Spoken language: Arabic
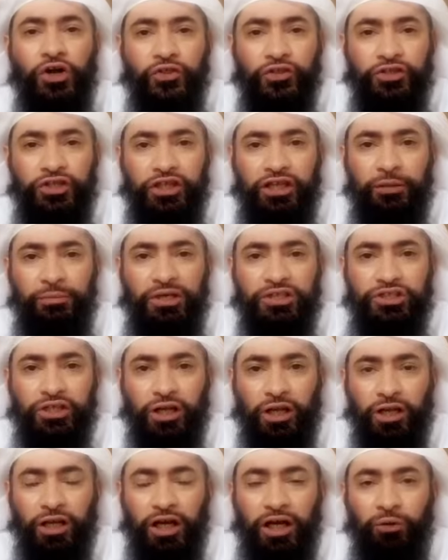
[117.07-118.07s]
ضد النبي
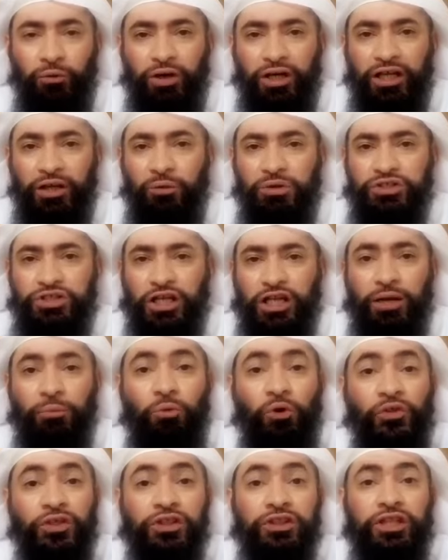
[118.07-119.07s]
صلى الله عليه وسلم
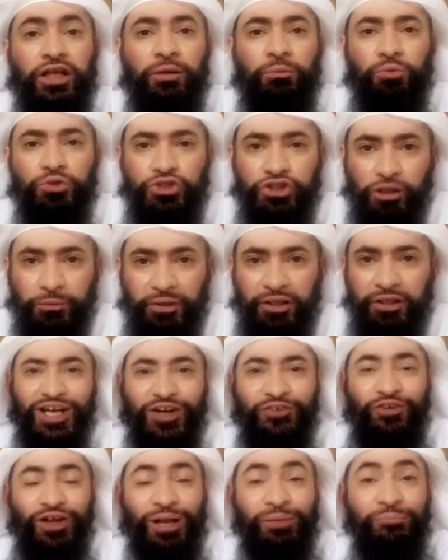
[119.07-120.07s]
وضد المسلمين
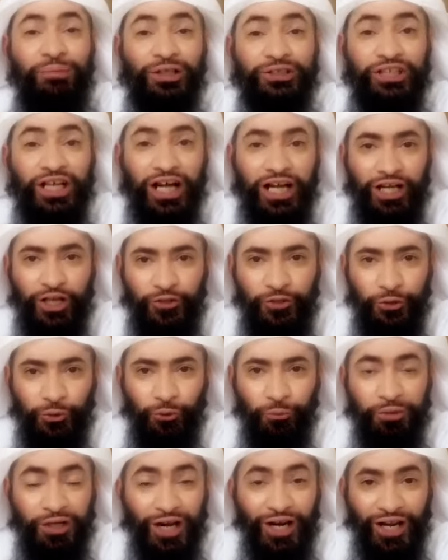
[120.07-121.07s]
فلما جاء الإذن
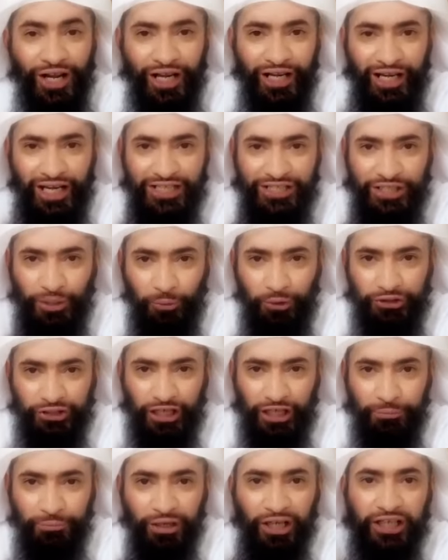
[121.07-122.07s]
من الله عز
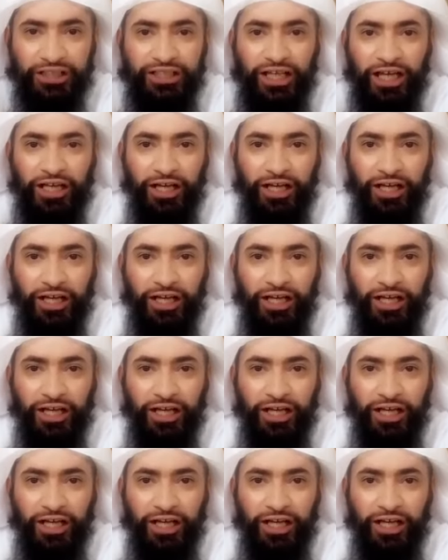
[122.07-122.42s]
وجل بقتال